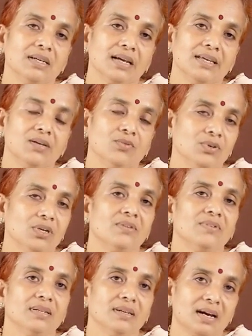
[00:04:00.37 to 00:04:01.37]
கையை உள்ளே
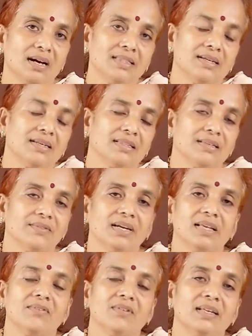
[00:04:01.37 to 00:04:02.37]
விட்டு காற்றை எடுத்து
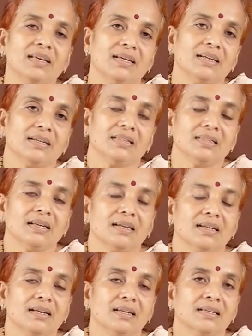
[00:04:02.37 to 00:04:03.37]
வெளியே வெளியே
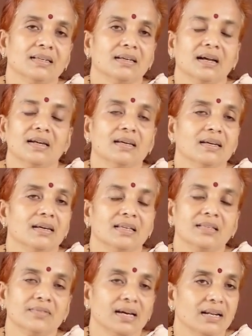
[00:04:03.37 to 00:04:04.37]
தள்ளுறாரு ஆனால்
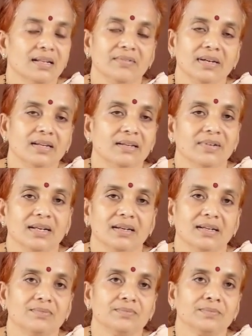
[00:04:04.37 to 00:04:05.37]
அது வரலை வெளியில்
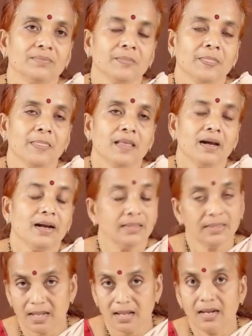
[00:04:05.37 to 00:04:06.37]
வரலை
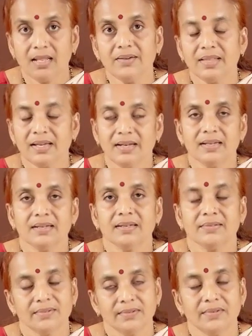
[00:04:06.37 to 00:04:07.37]
அடுத்து நாலாவதான
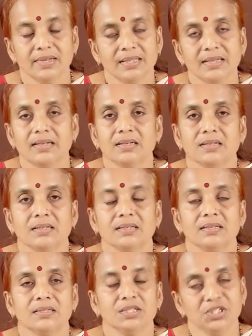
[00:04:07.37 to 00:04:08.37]
வந்த
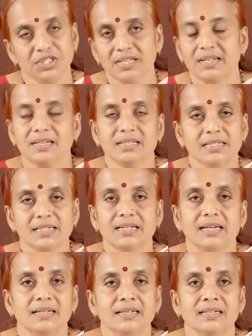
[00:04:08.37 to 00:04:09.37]
சிஷ்யன் என்ன
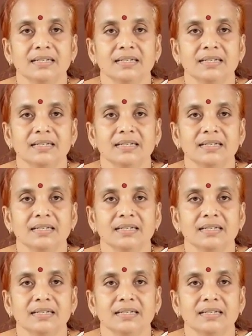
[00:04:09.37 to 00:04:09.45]
செய்கிறாரு